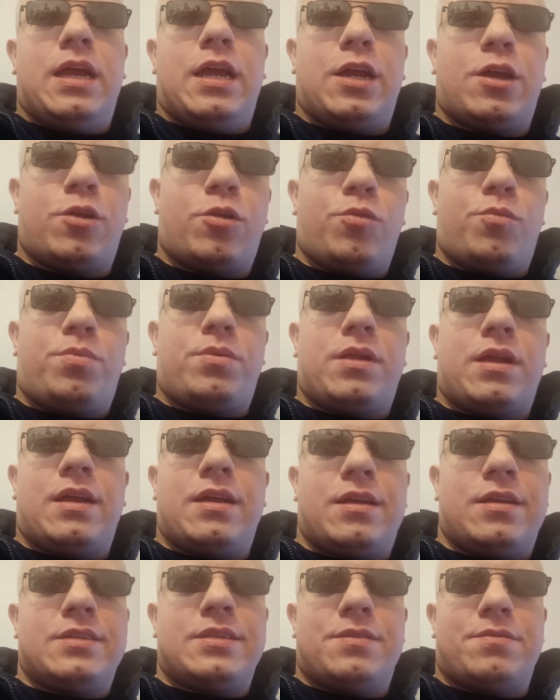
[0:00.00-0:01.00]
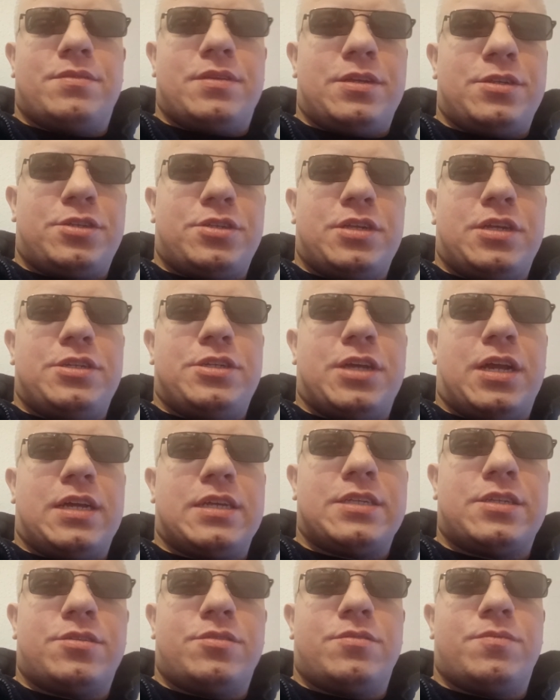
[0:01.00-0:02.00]
chrupka zewnętrzne
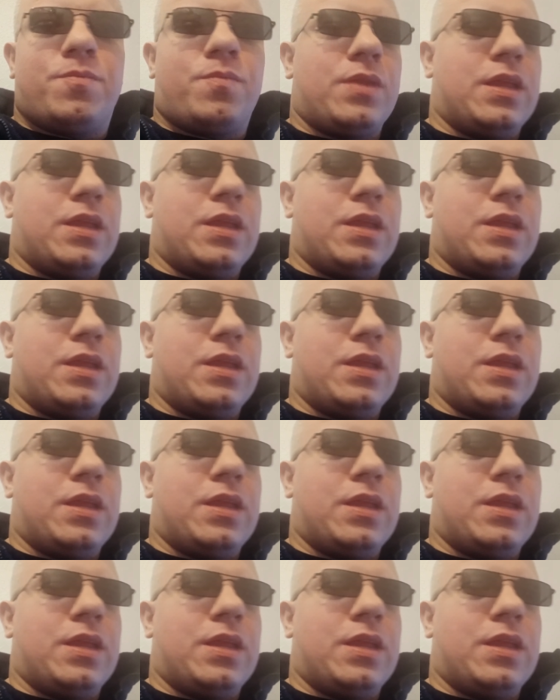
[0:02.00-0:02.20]
ciasto,